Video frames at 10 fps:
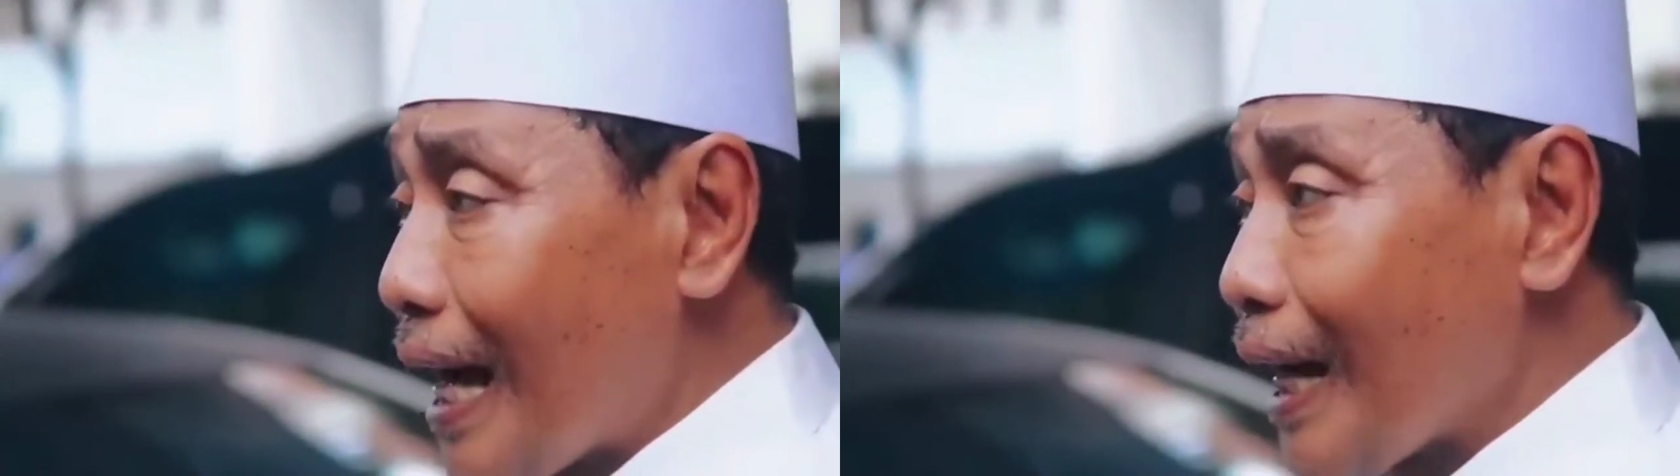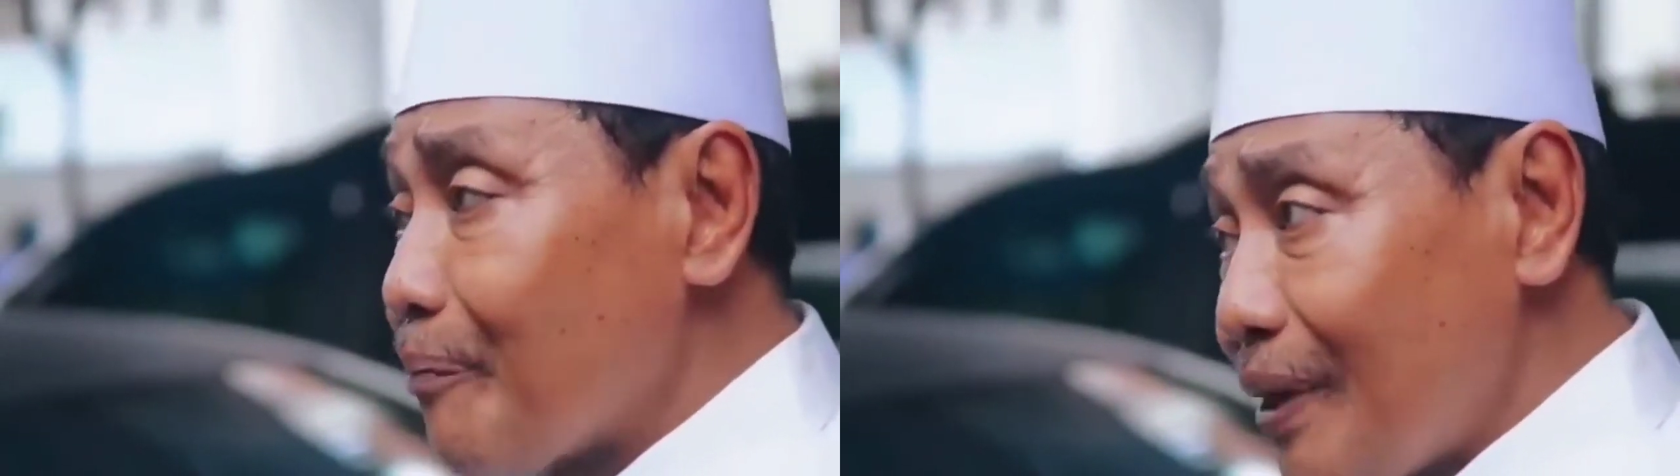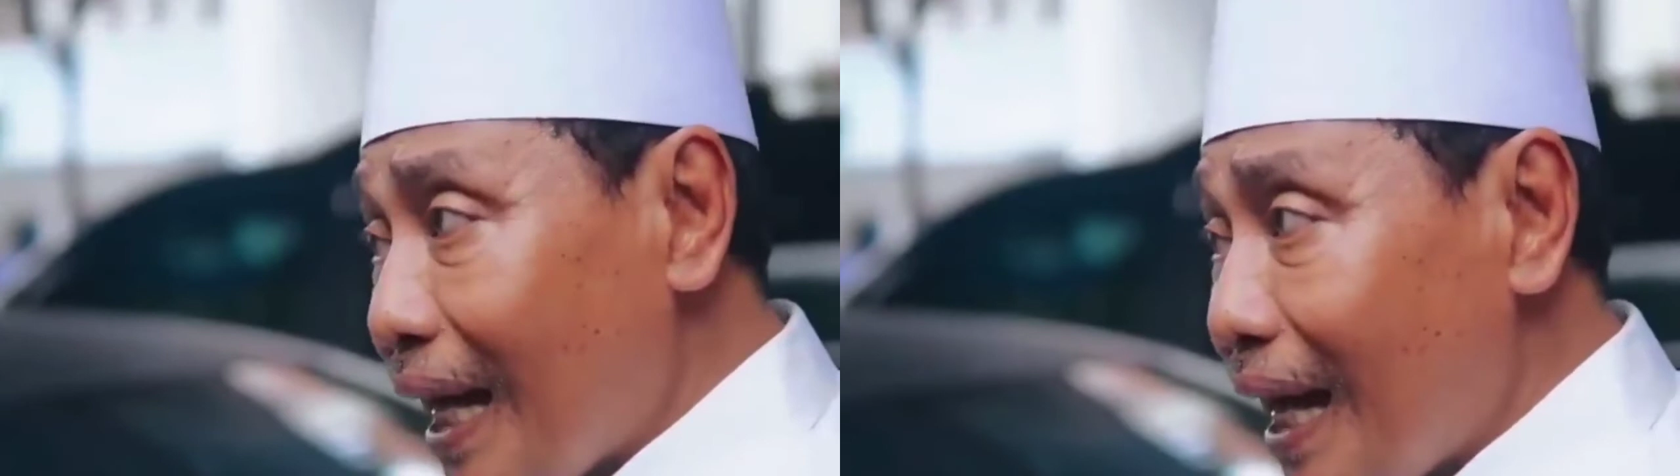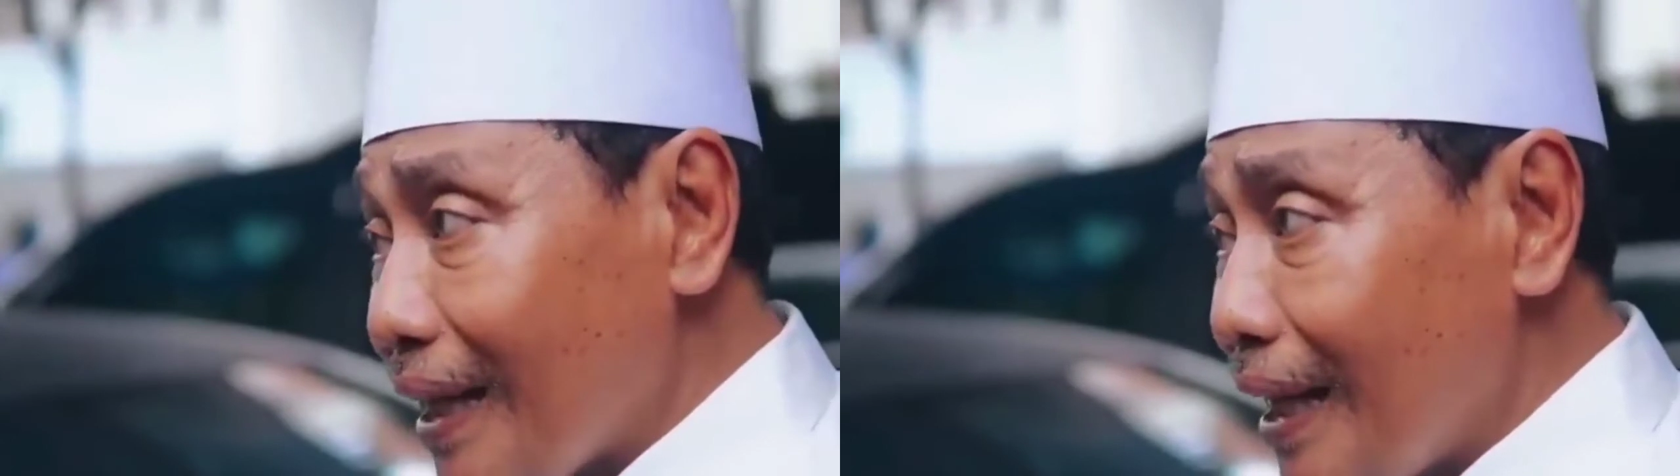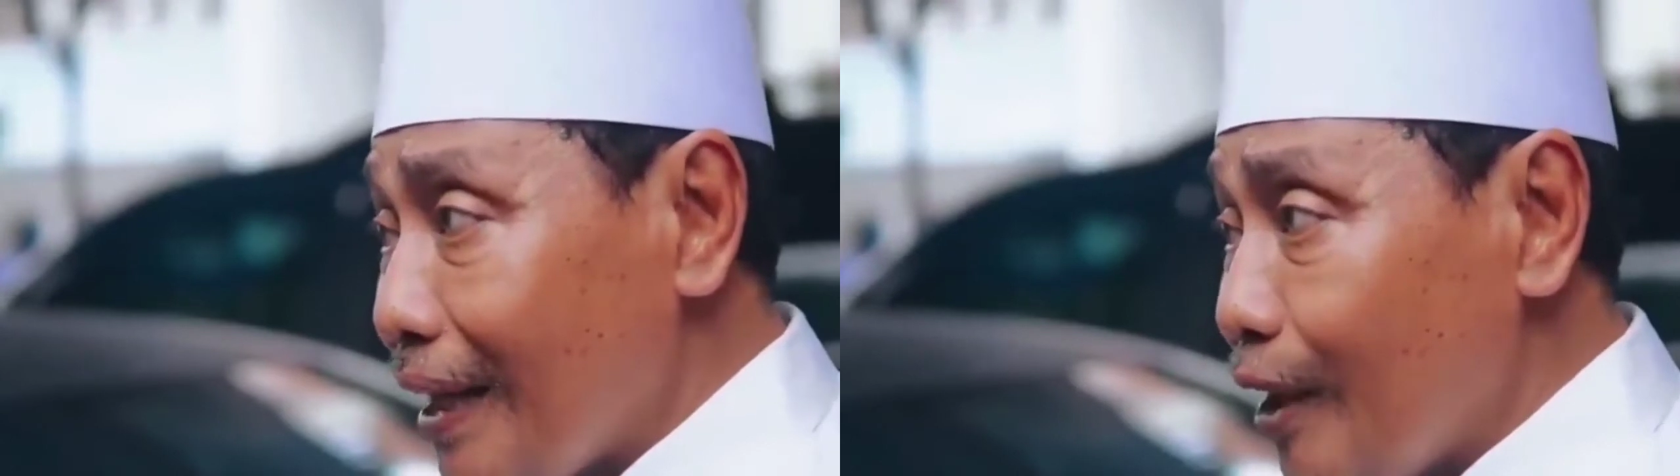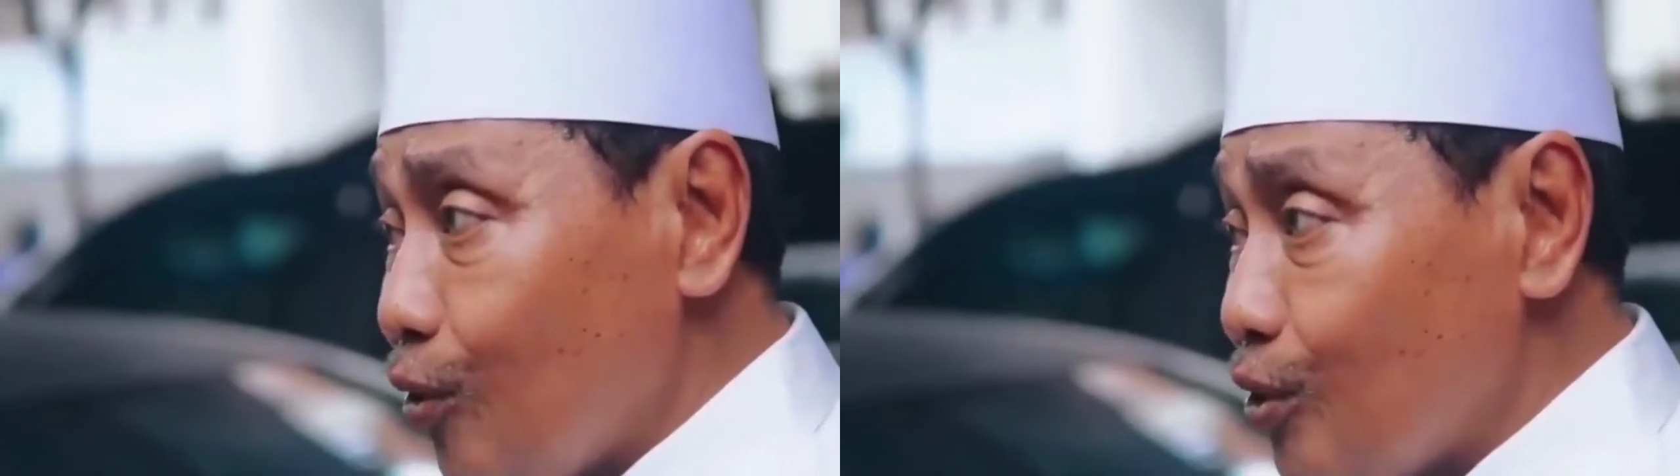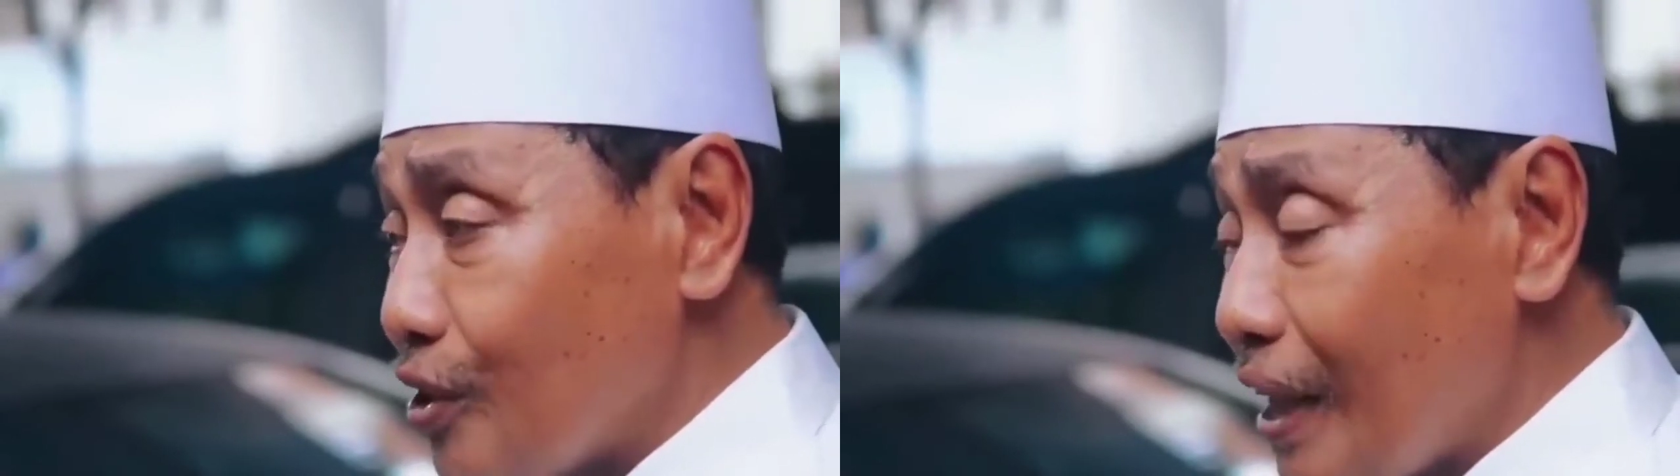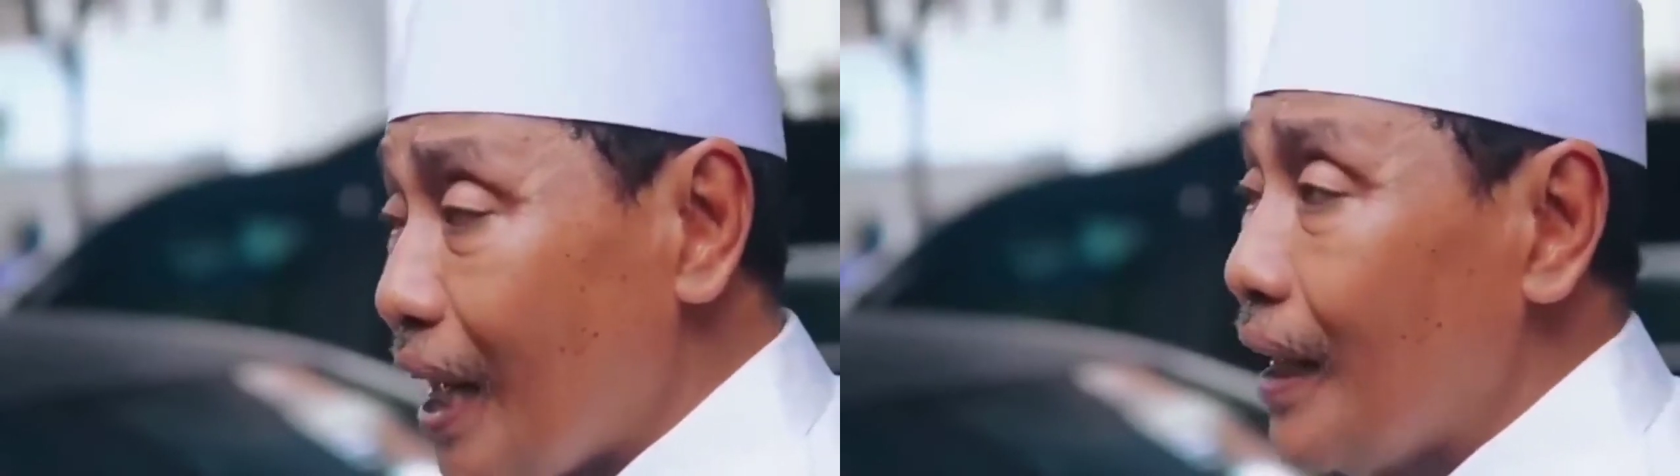Arab yang ada di
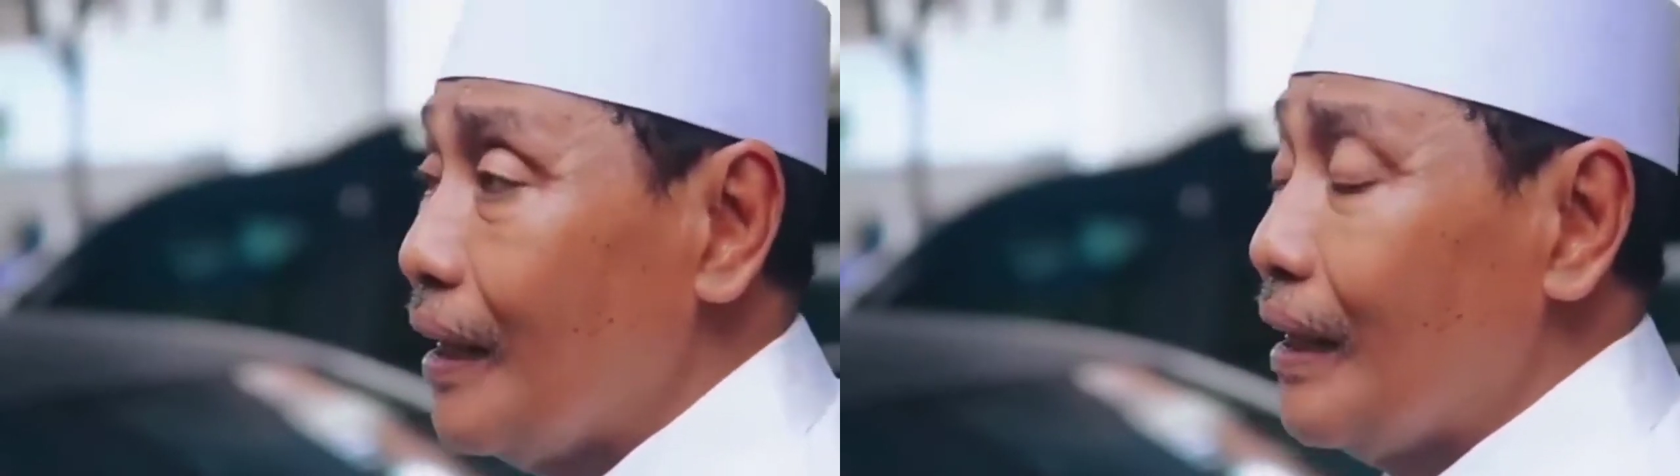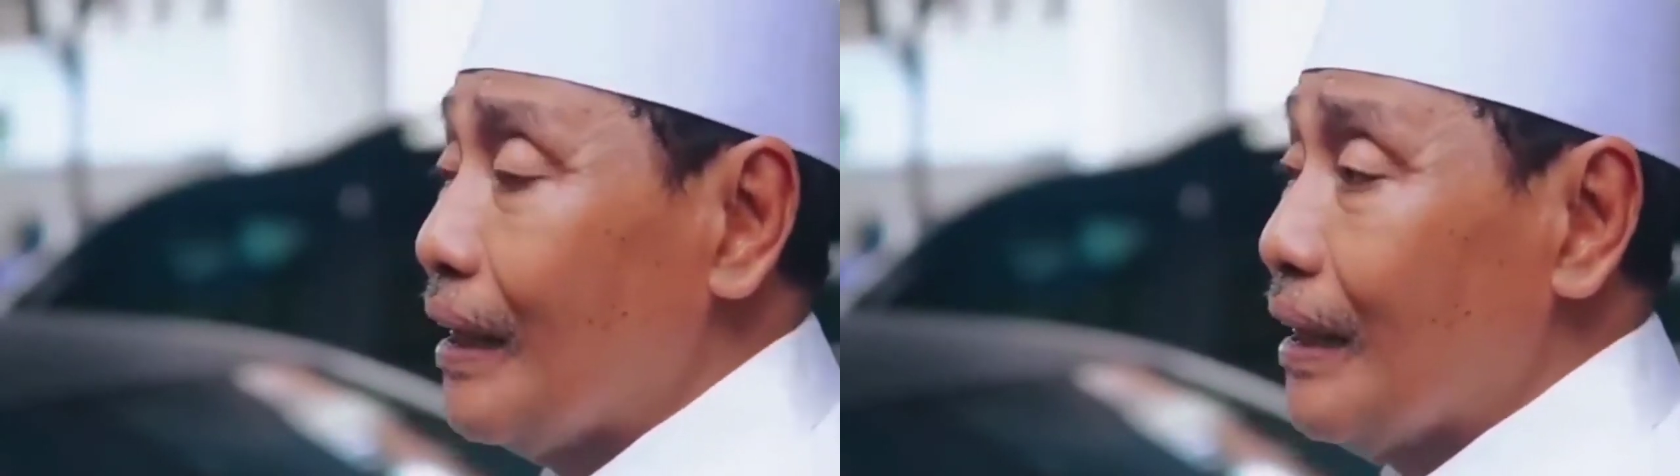Indonesia